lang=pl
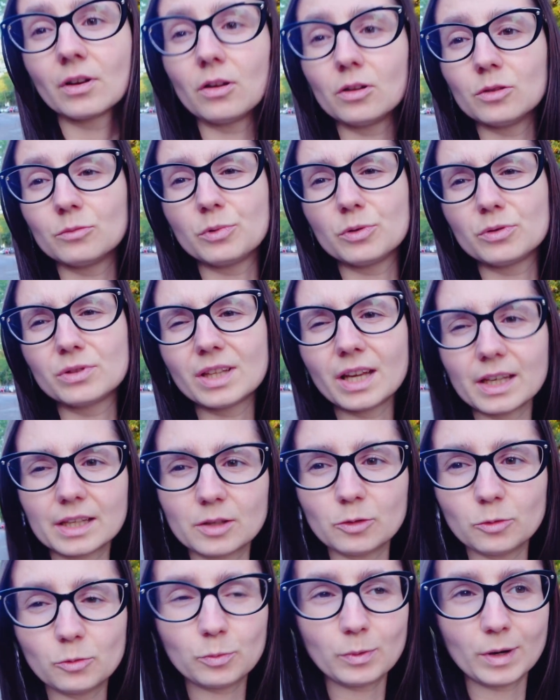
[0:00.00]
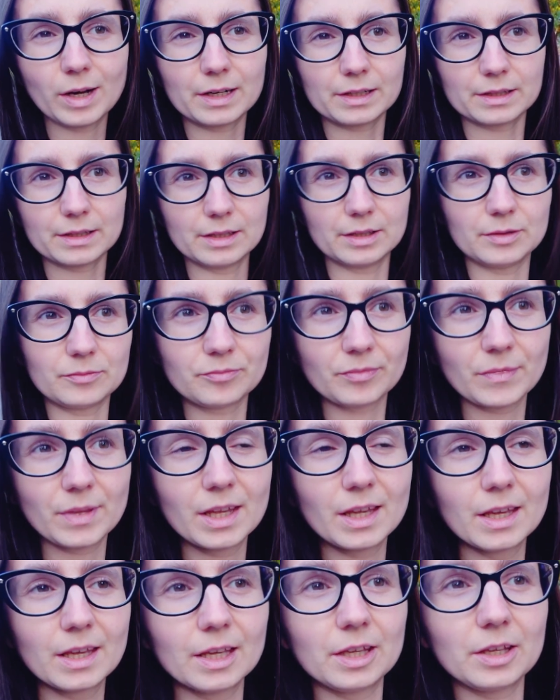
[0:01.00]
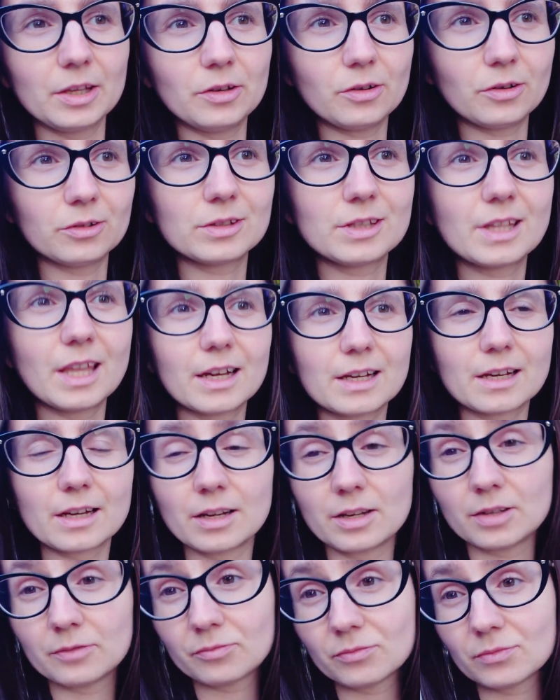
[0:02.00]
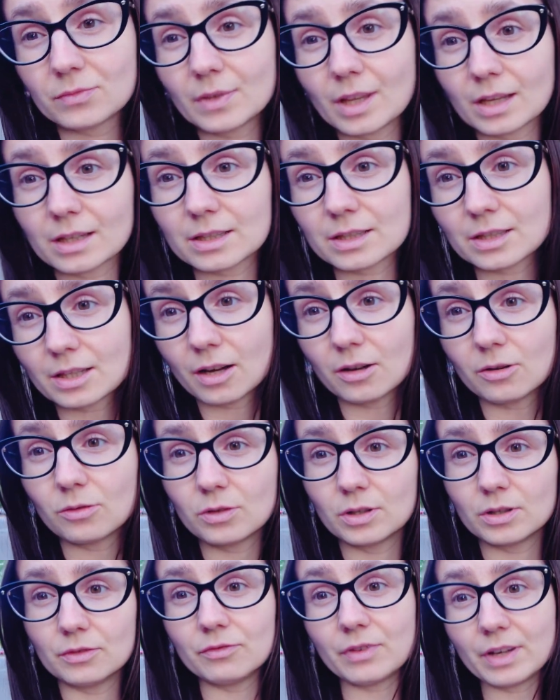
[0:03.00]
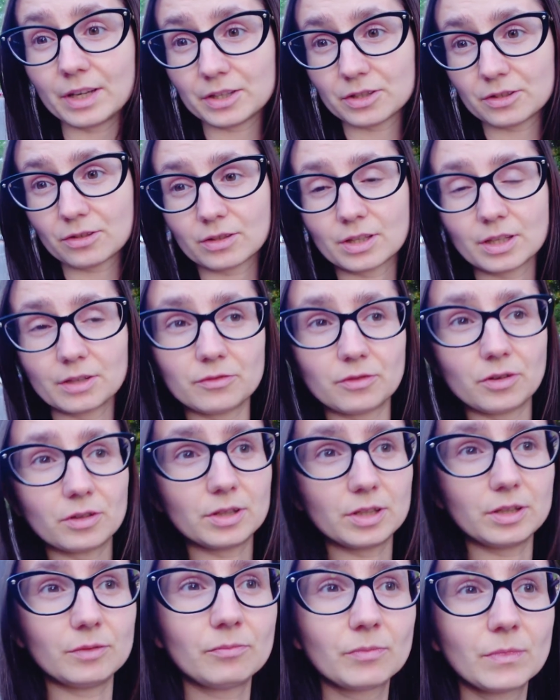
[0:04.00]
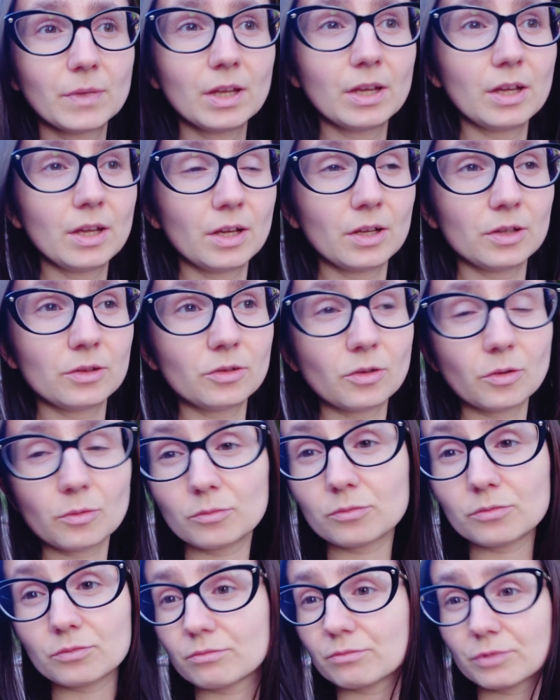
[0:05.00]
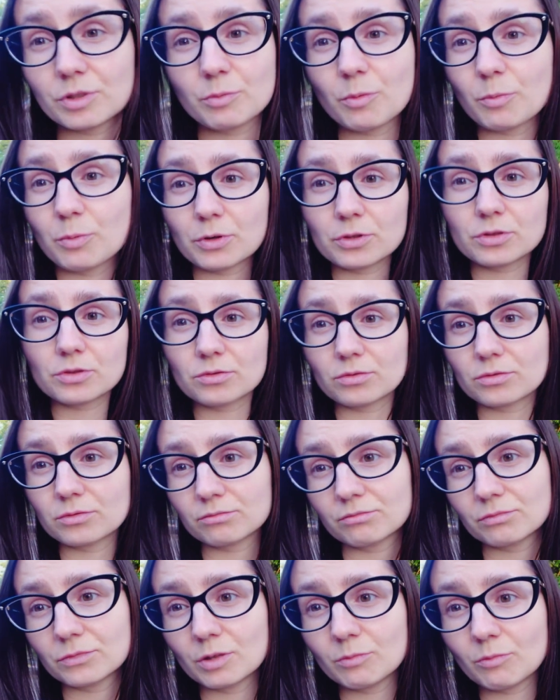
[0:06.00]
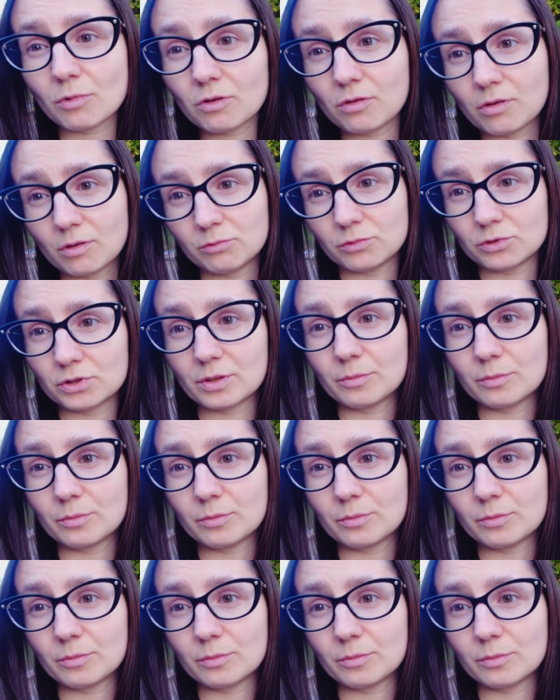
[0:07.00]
On był taki uparty i on tak, tak chciał wejść do tej wody, no, że po prostu nie mogła mu